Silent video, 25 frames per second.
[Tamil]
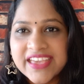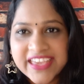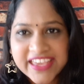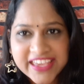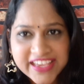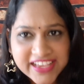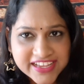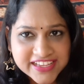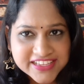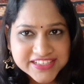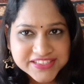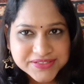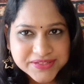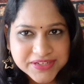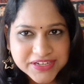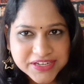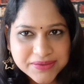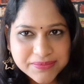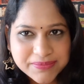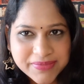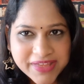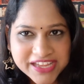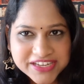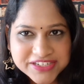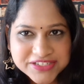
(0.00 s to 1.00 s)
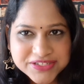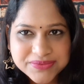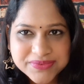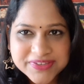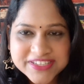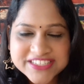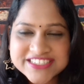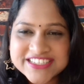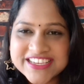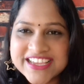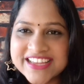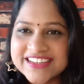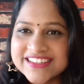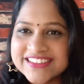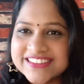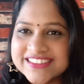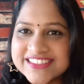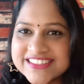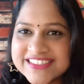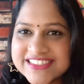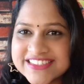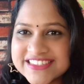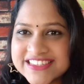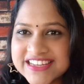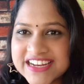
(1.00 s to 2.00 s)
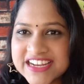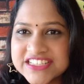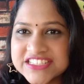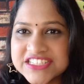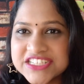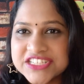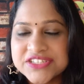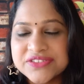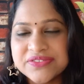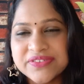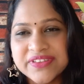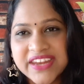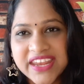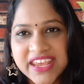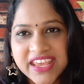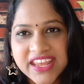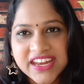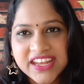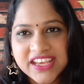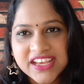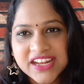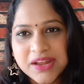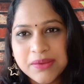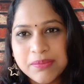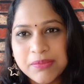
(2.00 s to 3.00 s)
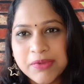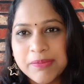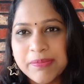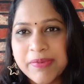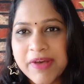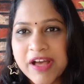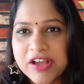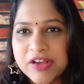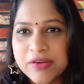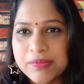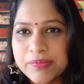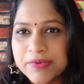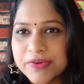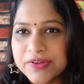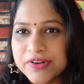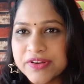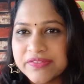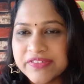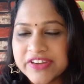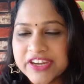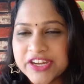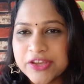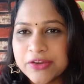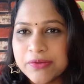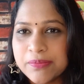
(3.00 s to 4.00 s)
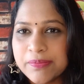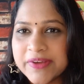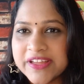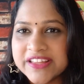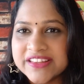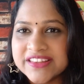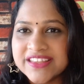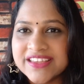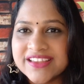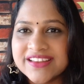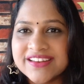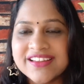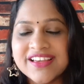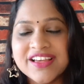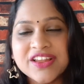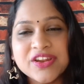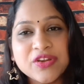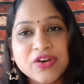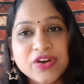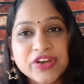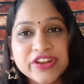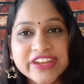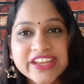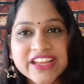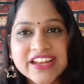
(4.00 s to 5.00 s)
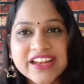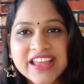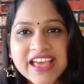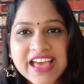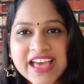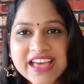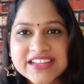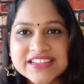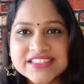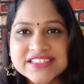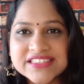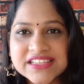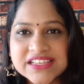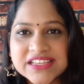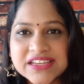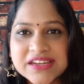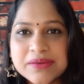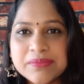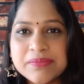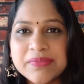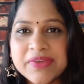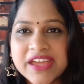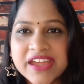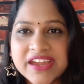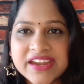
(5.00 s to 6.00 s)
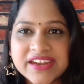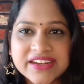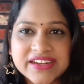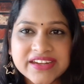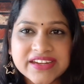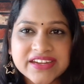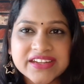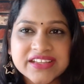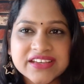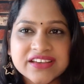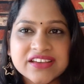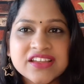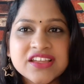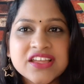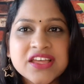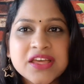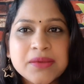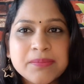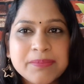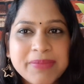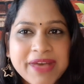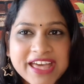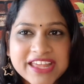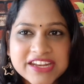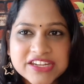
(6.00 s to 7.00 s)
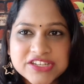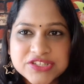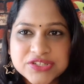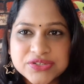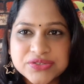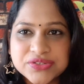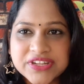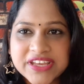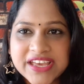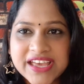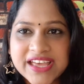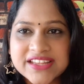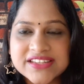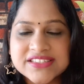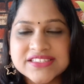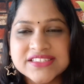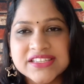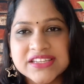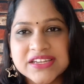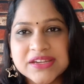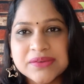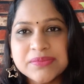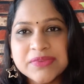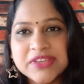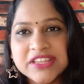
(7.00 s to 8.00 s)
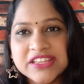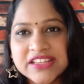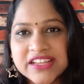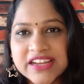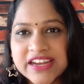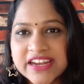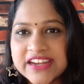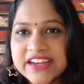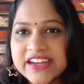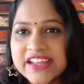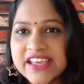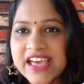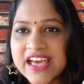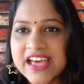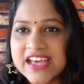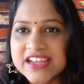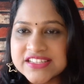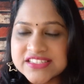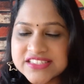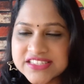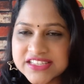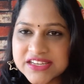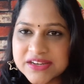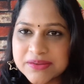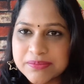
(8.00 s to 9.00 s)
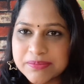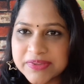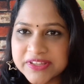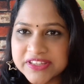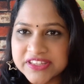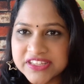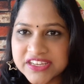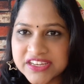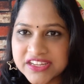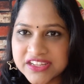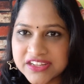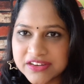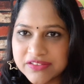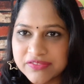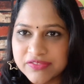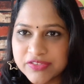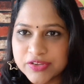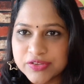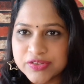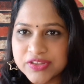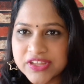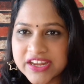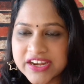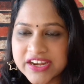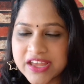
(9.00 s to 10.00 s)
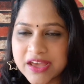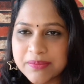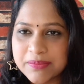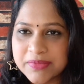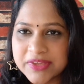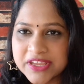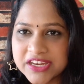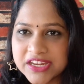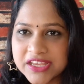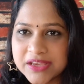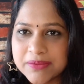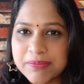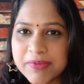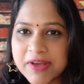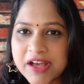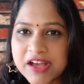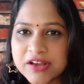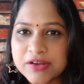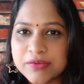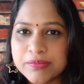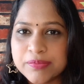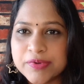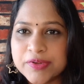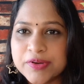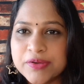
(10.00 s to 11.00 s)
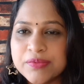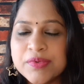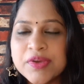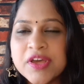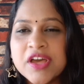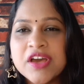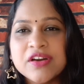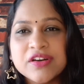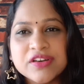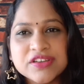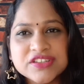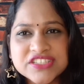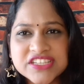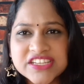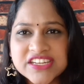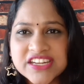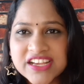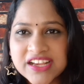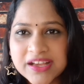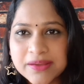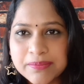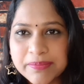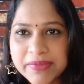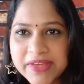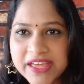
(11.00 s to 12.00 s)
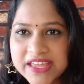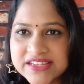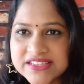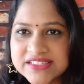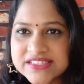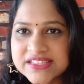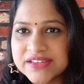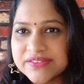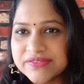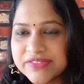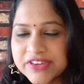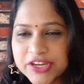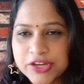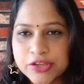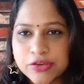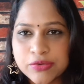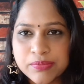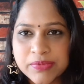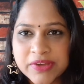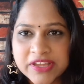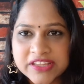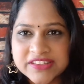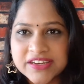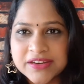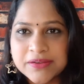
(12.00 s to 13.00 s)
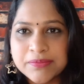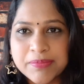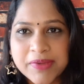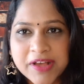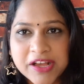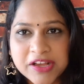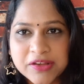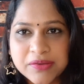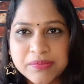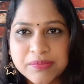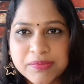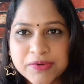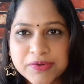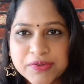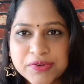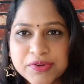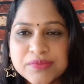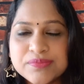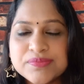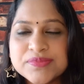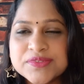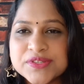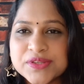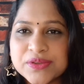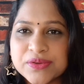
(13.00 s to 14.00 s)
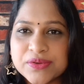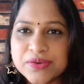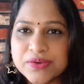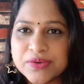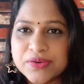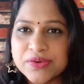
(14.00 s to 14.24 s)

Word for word: ஹே காய்ஸ் வெல்கம் பேக் டு மை சேனல் திஸ் இஸ் ராஜேஸ்வரி இன்றைக்கி நம்ம பார்க்க போகிற வீடியோ பார்த்தீங்கன்னா லாரியல் ஹேர் சீரம் அண்ட் பேராஷூட் ஹேர் சீரம் இந்த ரெண்டு ஹேர் சீரம் பற்றின ரிவ்யூ தான் நாம் இன்றைக்கி பார்க்க போகிறோம் ஒரு சின்ன கம்பேரிசன் வீடியோ மாதிரி பார்க்க போகிறோம் ஸோ